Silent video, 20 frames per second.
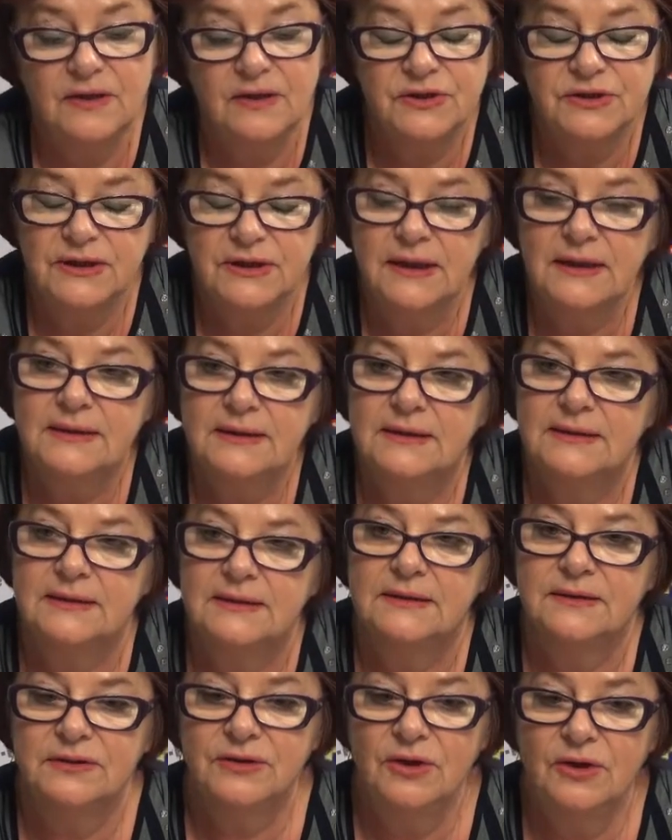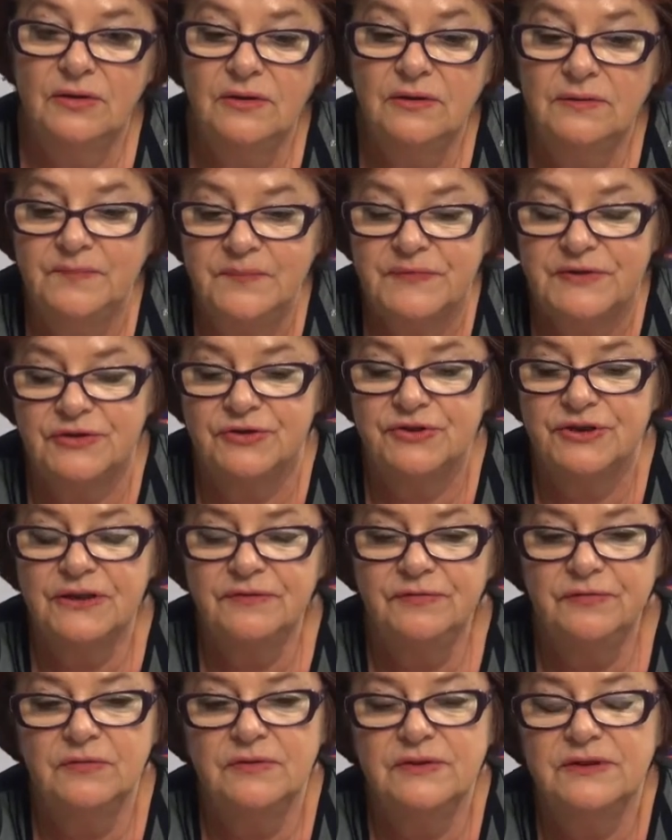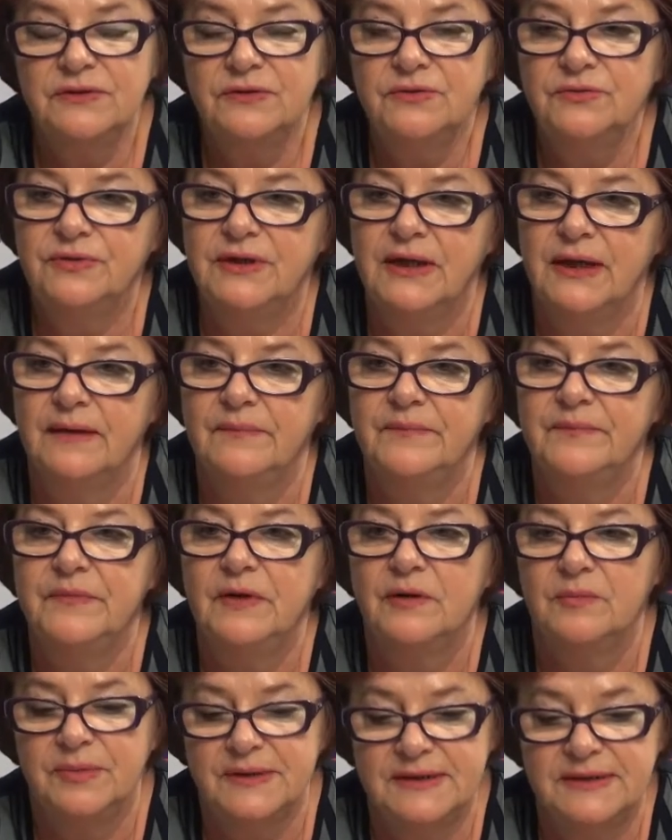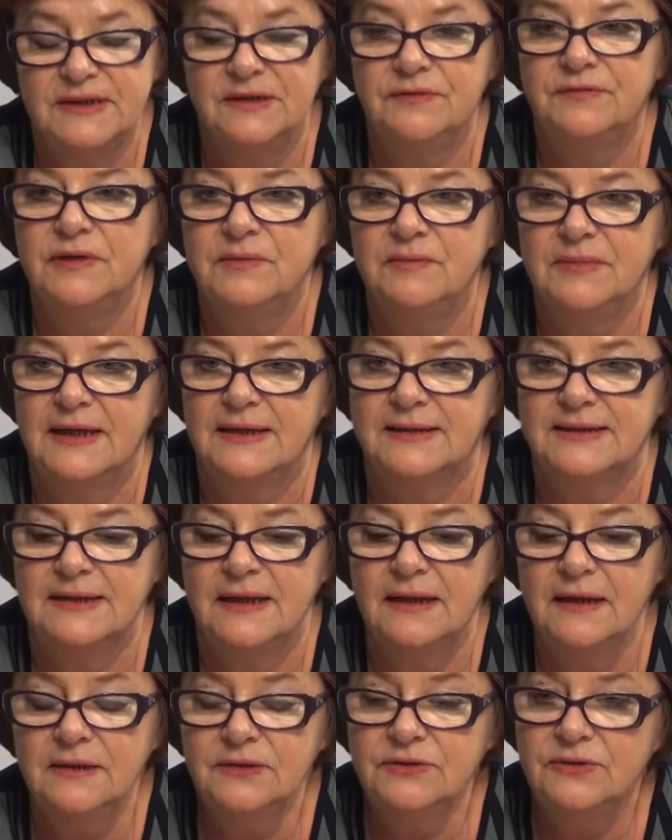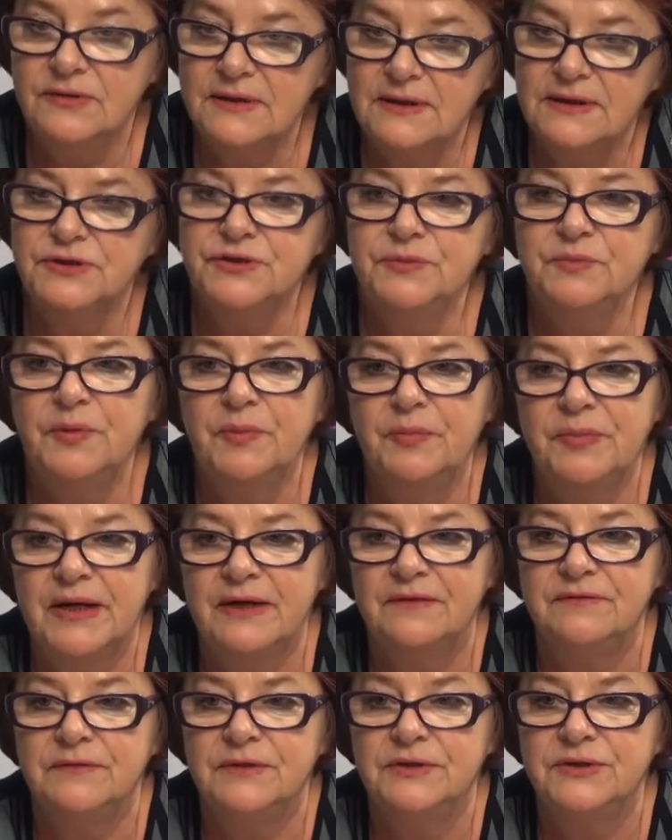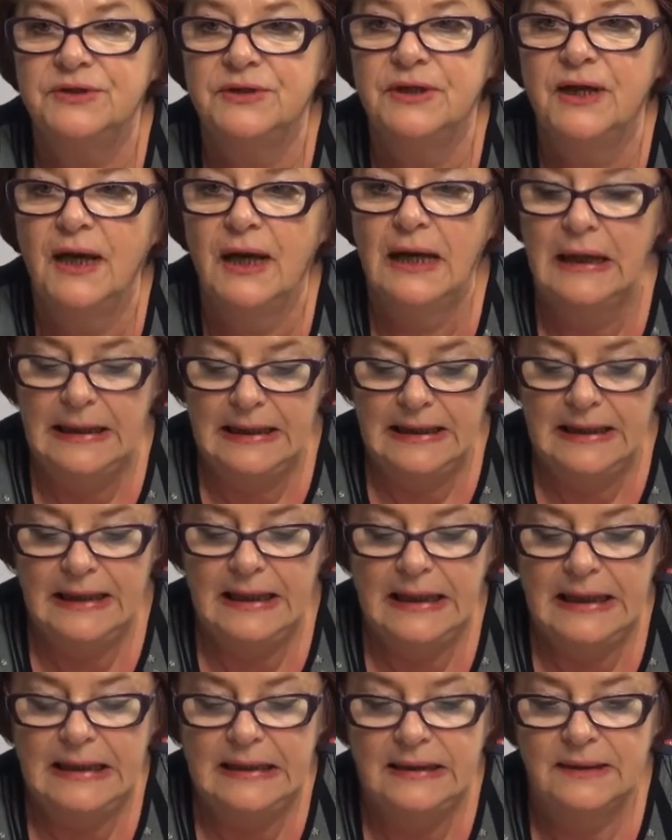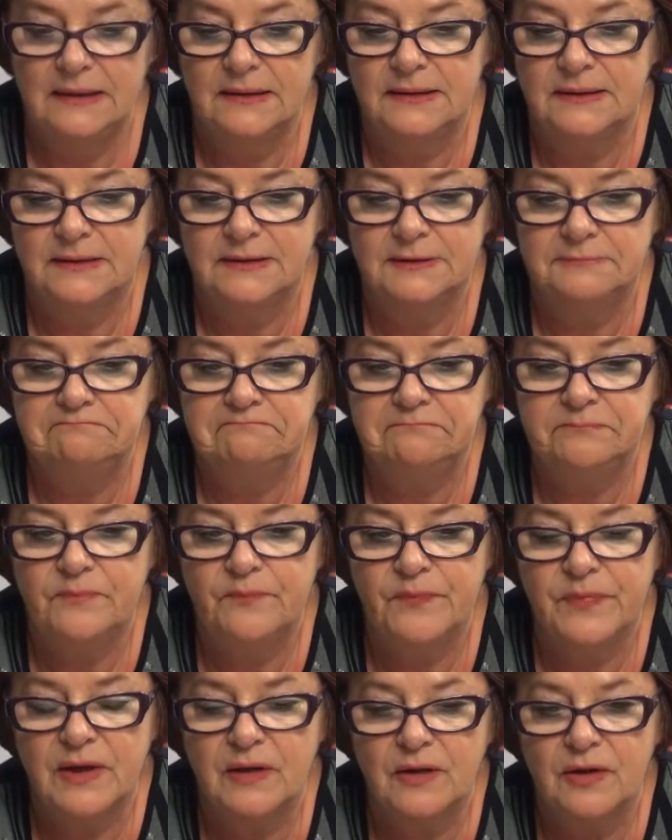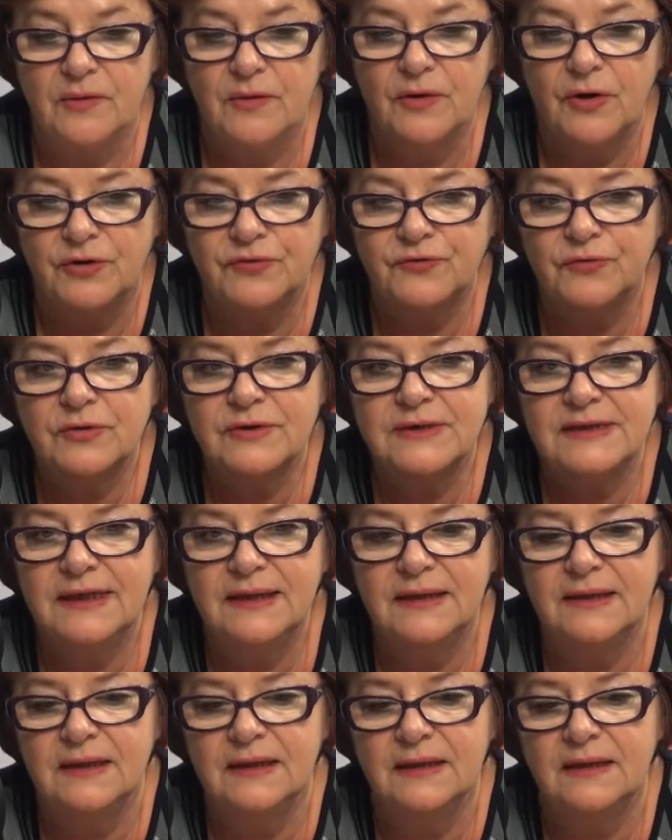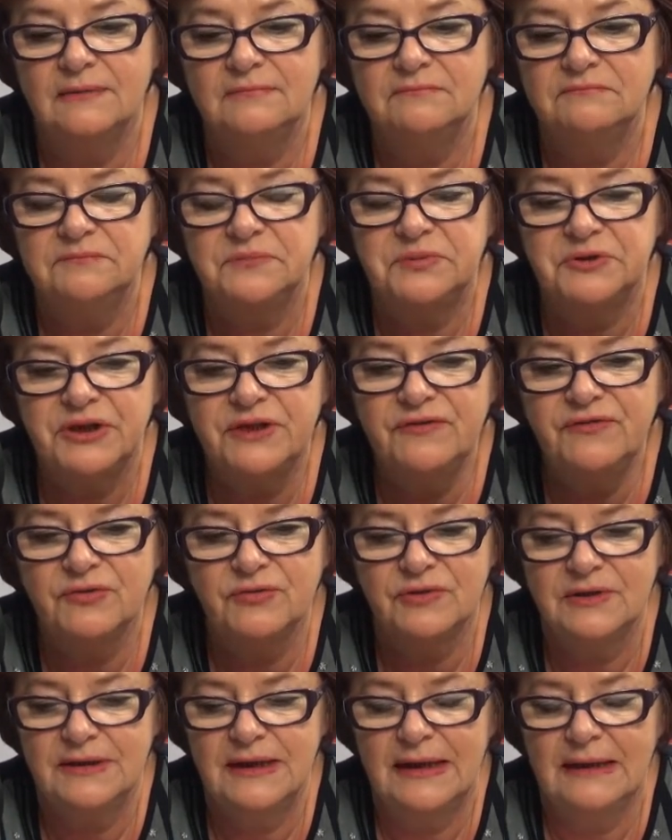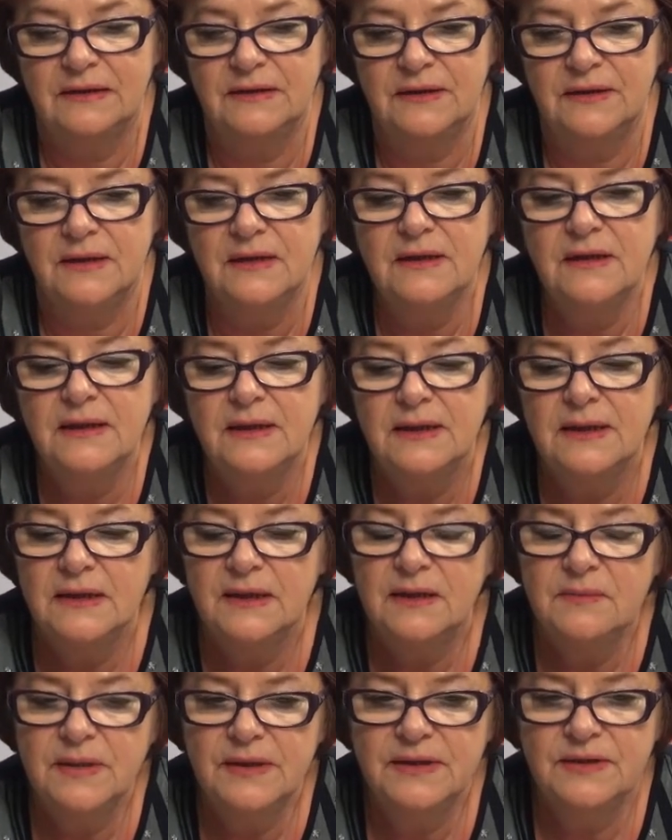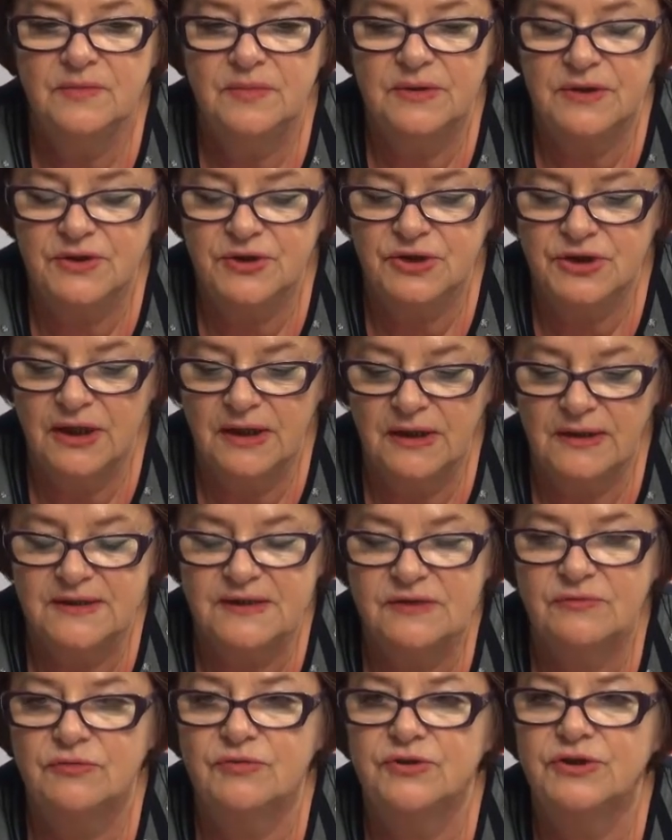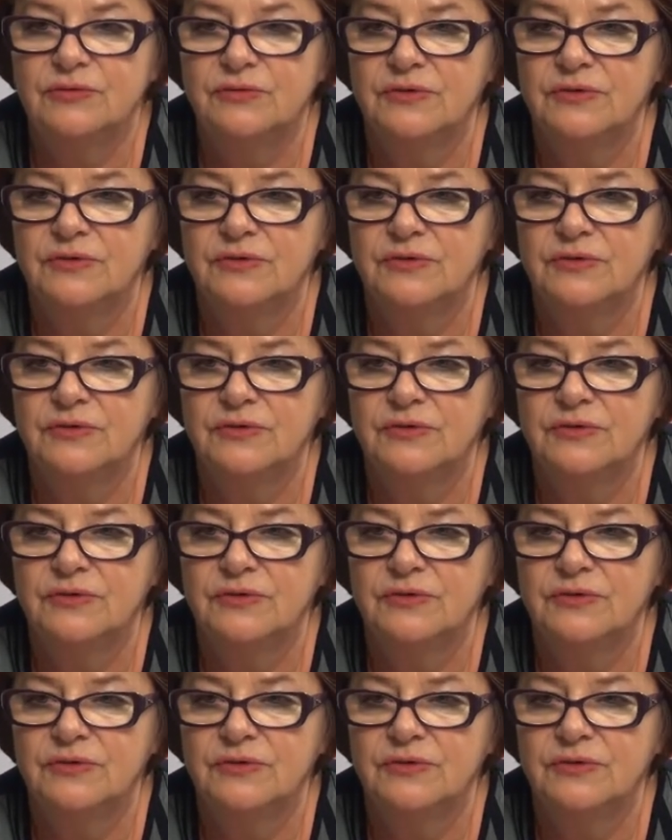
że to, co źle funkcjonuje obecnie w gimnazjach, to należy poprawić. A y, odwrócenie, przewrót taki chyba nie będzie służył